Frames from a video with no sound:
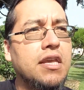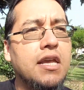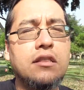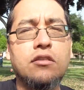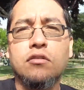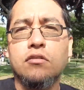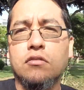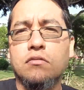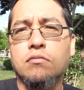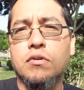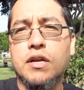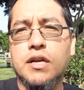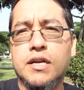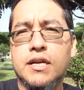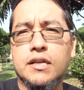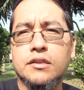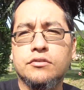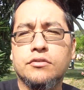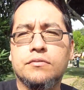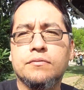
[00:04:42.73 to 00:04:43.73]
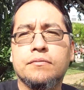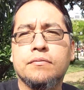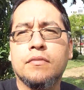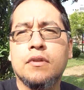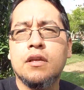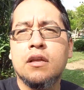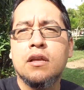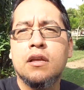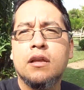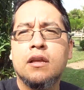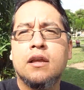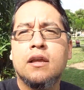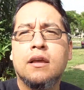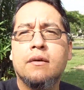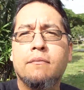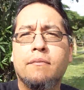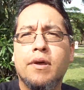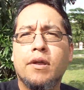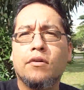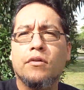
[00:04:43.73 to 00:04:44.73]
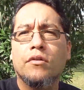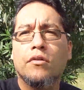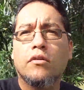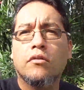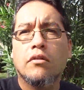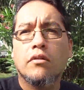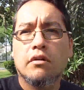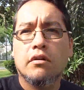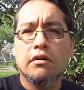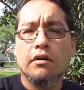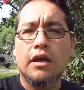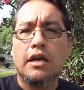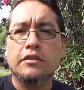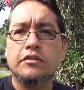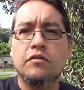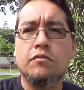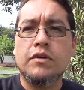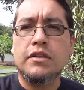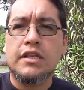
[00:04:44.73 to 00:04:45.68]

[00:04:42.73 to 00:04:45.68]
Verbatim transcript: quieto buen rato. Pero hace un